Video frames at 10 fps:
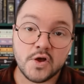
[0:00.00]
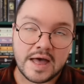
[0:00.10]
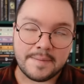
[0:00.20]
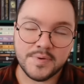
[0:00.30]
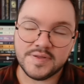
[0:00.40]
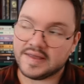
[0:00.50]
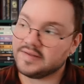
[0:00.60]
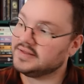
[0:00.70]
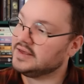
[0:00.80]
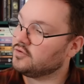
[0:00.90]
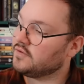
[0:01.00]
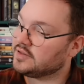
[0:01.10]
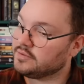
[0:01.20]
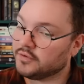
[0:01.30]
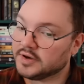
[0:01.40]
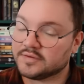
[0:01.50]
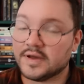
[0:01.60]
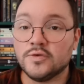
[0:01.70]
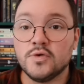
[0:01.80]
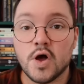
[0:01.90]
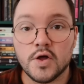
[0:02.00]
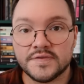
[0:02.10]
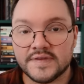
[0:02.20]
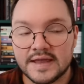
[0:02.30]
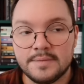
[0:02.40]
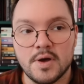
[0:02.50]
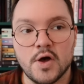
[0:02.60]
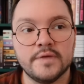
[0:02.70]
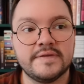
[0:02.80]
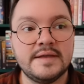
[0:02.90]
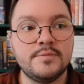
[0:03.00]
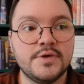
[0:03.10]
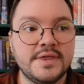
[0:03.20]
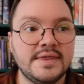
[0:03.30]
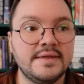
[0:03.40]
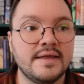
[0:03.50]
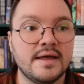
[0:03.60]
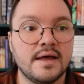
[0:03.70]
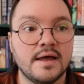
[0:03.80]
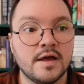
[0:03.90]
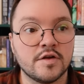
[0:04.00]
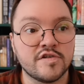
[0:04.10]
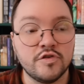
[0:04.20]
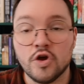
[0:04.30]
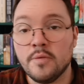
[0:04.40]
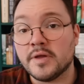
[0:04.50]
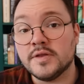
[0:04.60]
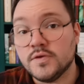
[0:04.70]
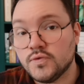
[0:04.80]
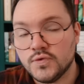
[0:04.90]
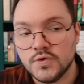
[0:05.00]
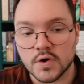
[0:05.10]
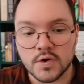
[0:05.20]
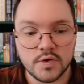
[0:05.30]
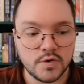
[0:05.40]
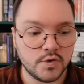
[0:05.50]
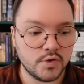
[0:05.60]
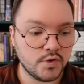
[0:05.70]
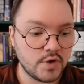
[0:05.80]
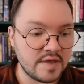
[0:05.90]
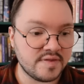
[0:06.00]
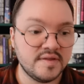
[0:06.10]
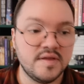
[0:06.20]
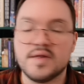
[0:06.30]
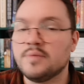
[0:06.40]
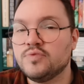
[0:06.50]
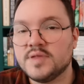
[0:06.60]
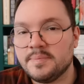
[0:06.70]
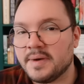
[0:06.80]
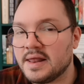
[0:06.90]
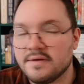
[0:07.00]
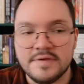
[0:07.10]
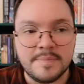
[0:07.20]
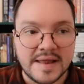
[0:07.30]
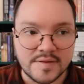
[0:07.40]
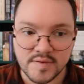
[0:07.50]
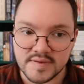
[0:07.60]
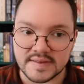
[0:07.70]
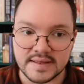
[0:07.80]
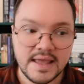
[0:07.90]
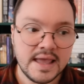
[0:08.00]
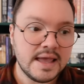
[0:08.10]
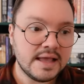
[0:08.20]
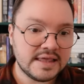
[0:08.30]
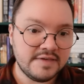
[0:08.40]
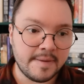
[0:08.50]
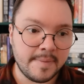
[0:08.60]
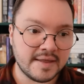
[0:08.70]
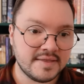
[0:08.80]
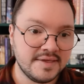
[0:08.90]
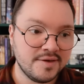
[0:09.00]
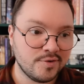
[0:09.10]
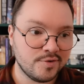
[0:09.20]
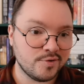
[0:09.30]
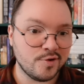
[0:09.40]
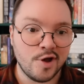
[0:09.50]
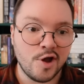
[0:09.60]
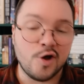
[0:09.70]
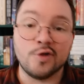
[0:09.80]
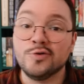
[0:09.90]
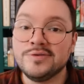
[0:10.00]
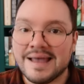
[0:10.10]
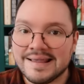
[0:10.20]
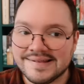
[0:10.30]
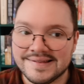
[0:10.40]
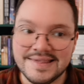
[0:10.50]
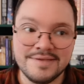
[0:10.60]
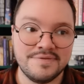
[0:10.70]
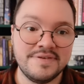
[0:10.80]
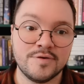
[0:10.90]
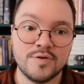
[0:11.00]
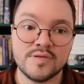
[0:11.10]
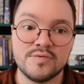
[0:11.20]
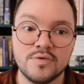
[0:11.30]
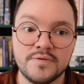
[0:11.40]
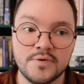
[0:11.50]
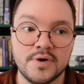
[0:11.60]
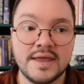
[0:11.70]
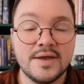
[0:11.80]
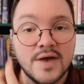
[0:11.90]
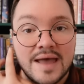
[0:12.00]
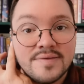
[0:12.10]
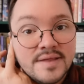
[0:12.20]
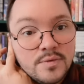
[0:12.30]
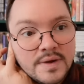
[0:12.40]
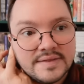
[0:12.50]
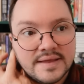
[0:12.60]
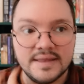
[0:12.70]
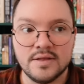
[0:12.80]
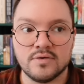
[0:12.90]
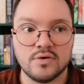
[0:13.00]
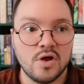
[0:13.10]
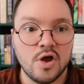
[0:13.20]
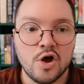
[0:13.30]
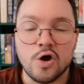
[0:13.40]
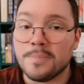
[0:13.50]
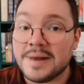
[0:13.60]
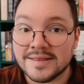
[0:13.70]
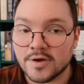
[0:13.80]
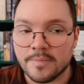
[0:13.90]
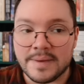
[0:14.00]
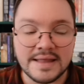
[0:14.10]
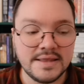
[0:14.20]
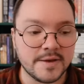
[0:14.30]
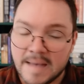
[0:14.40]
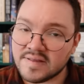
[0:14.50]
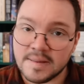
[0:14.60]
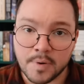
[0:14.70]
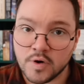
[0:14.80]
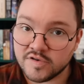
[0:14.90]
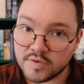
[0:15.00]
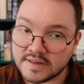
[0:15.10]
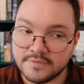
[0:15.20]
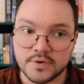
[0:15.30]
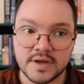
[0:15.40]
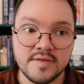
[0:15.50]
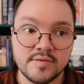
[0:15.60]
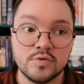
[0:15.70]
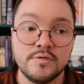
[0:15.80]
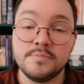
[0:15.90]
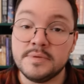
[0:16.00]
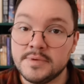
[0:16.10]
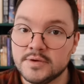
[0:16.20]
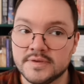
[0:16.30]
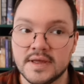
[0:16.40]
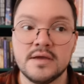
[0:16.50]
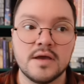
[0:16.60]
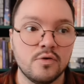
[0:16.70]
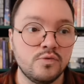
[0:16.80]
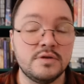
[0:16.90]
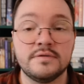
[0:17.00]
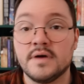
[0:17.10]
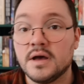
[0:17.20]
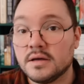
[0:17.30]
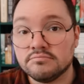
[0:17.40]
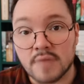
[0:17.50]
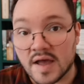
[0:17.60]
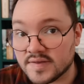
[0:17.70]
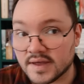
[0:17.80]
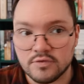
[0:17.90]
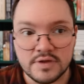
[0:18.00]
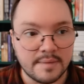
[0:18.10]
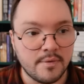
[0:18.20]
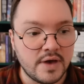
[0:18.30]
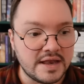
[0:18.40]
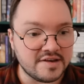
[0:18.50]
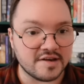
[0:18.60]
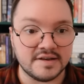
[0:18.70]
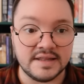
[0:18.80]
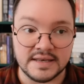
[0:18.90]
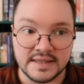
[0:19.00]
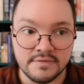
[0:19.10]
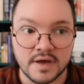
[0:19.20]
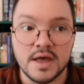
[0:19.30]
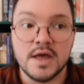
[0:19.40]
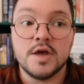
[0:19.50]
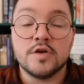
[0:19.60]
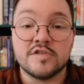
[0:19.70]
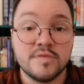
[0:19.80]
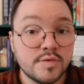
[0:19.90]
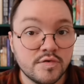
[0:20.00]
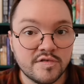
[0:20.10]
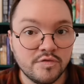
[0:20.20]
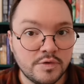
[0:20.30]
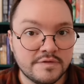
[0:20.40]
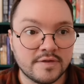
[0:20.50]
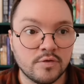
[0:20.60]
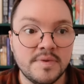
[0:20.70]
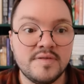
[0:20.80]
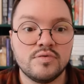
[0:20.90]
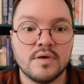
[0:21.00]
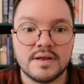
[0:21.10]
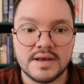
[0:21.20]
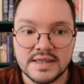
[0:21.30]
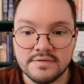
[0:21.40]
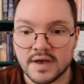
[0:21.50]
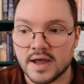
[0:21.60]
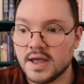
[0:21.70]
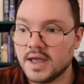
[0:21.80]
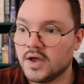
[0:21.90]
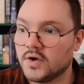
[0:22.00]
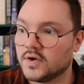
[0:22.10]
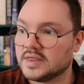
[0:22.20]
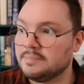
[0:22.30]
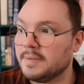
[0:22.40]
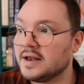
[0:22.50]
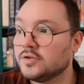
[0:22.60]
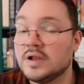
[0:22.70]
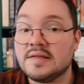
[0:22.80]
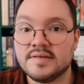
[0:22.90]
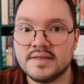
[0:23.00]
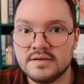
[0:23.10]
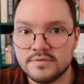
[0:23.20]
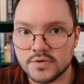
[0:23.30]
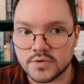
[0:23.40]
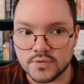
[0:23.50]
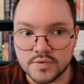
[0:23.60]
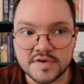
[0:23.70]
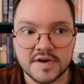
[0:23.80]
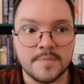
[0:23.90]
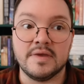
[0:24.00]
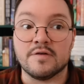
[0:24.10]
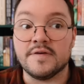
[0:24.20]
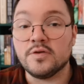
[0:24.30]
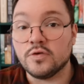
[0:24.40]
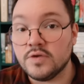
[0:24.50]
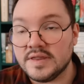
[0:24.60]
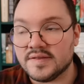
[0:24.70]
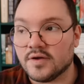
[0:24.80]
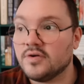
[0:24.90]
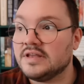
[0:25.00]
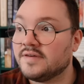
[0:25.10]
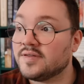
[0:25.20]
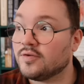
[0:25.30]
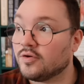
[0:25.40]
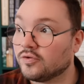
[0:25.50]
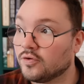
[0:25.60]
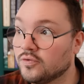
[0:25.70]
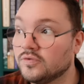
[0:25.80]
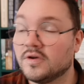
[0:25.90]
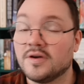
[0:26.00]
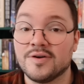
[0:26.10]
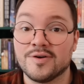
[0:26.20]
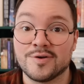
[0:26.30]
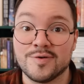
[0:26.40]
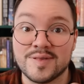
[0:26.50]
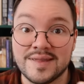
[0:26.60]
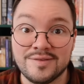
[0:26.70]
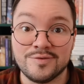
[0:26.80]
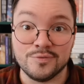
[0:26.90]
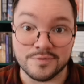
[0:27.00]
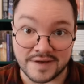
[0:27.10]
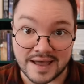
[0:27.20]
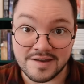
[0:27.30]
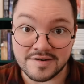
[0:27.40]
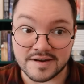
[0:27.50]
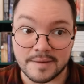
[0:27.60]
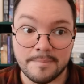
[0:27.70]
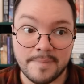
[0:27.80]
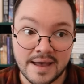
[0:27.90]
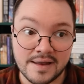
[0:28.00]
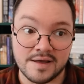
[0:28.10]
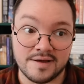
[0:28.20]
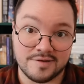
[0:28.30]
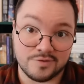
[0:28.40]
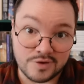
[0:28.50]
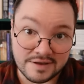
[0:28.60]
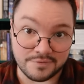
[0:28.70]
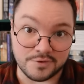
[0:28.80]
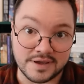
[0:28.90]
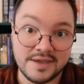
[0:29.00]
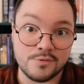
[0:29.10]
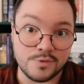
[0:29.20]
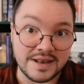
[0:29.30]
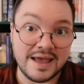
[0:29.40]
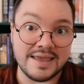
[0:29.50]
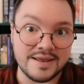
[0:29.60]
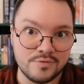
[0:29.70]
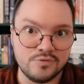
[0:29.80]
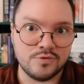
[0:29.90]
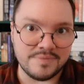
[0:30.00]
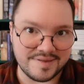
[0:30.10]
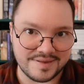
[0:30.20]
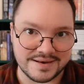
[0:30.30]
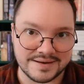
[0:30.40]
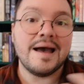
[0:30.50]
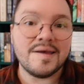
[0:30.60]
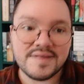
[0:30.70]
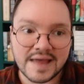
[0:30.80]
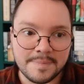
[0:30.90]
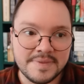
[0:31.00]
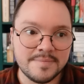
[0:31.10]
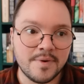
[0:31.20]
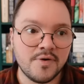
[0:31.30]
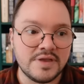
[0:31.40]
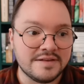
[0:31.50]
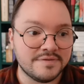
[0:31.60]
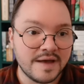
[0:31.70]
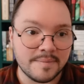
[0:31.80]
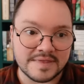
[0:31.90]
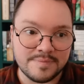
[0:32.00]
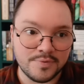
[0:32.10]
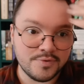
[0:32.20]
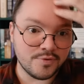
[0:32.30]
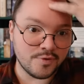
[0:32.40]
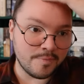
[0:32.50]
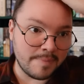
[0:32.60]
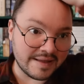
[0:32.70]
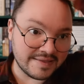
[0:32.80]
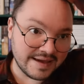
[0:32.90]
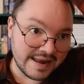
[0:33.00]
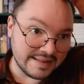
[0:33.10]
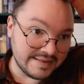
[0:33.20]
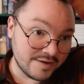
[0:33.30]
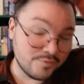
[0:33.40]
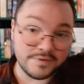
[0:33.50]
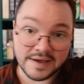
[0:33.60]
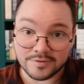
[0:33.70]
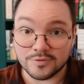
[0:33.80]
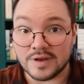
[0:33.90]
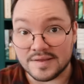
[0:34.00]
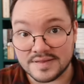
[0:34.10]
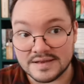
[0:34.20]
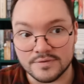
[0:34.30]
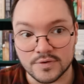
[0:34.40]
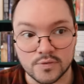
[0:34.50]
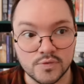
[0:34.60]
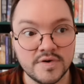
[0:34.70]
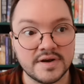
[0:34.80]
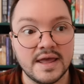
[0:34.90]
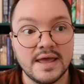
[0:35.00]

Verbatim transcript: Dans Apostasie, on va suivre l'histoire de Anthelme. Antelme qui est un jeune homme, un étudiant, euh, assez désabusé par la vie, par la société, qui va partir euh, en autarcie, vivre dans une forêt euh, assez lointaine, en en pleine campagne. Assez proche de cette forêt se trouve une bibliothèque où il va assez régulièrement aller chercher des livres jusqu'au jour où il va tomber sur un livre euh, qui parle de la sylve rouge. Et en fait, en le lisant, il va se rendre compte euh, que cet ouvrage parle de la forêt où il a élu domicile. Assez rapidement, il va un petit peu euh, partir à la découverte de la sylve rouge.